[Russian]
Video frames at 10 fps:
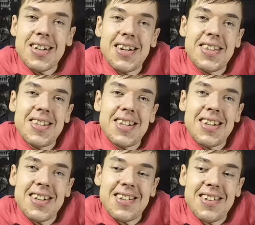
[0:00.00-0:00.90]

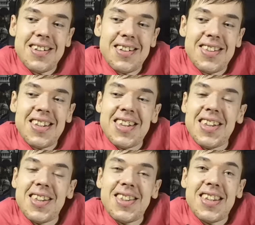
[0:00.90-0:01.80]
где а,
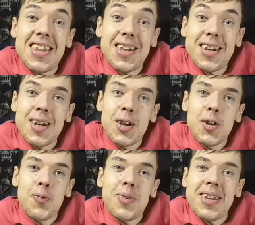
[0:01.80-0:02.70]
тренер
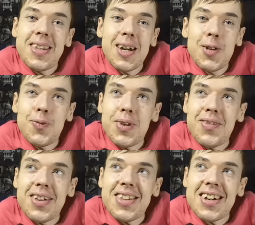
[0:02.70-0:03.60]
передал
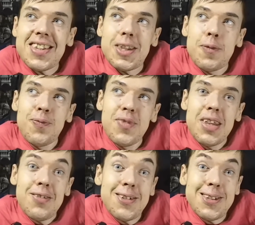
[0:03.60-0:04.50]
привет от
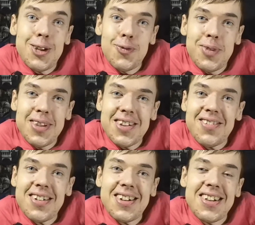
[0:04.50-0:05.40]

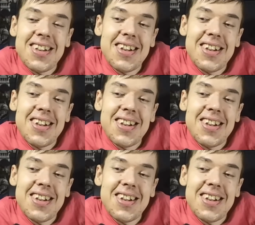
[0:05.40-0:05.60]
возлюбленного